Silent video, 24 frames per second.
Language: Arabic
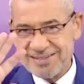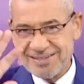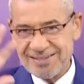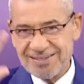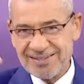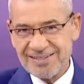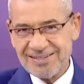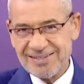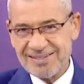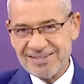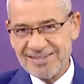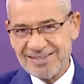
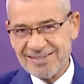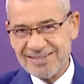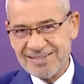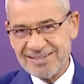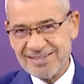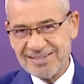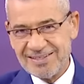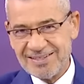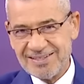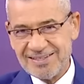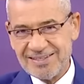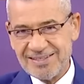
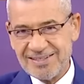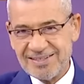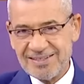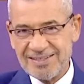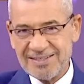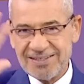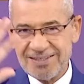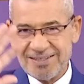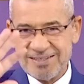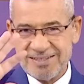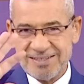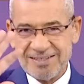الله
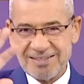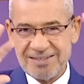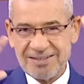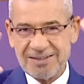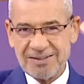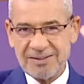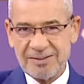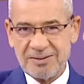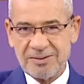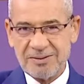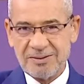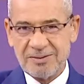يحفظك
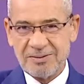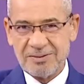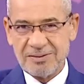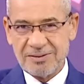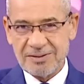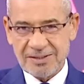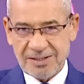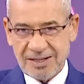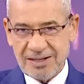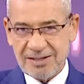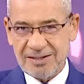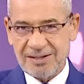
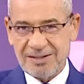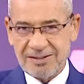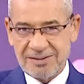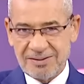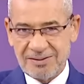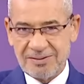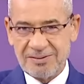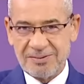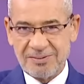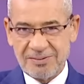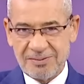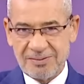الله
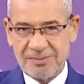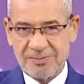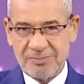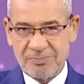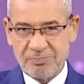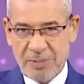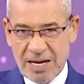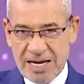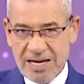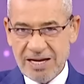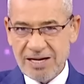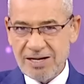يحفظك
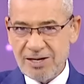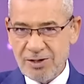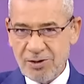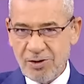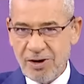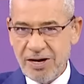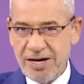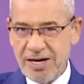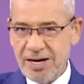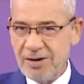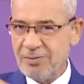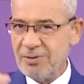بين
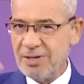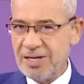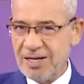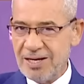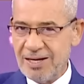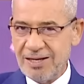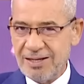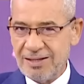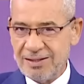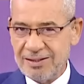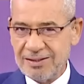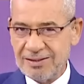انه انا
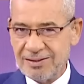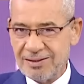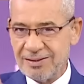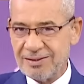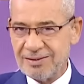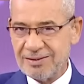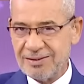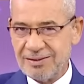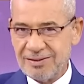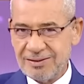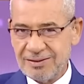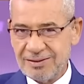ولا
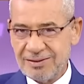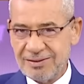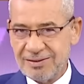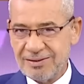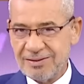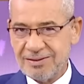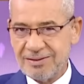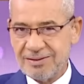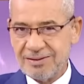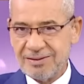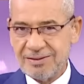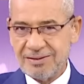
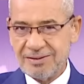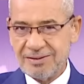يوفي